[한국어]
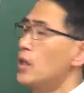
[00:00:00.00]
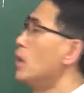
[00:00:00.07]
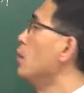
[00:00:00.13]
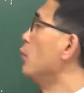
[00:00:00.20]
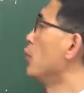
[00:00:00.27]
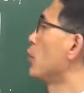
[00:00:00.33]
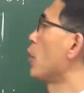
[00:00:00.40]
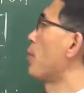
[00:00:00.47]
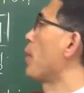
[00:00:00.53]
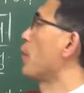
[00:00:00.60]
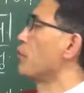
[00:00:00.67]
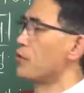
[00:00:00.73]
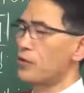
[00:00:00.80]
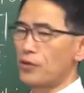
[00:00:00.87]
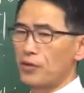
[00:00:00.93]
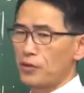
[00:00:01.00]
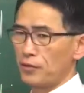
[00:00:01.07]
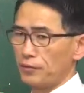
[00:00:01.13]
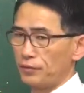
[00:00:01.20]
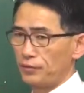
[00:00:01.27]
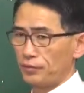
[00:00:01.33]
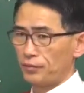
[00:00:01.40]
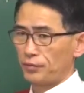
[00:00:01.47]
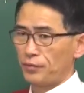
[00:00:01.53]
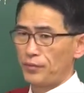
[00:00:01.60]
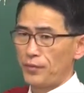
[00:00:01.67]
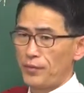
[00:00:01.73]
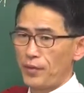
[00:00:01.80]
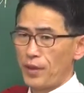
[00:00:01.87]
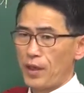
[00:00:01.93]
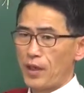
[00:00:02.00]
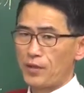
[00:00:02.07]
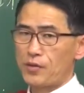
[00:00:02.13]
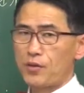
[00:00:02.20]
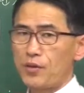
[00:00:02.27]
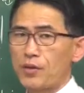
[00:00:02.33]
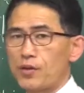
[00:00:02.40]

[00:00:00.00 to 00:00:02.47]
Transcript: 의문이가 배웠어요. 알았죠?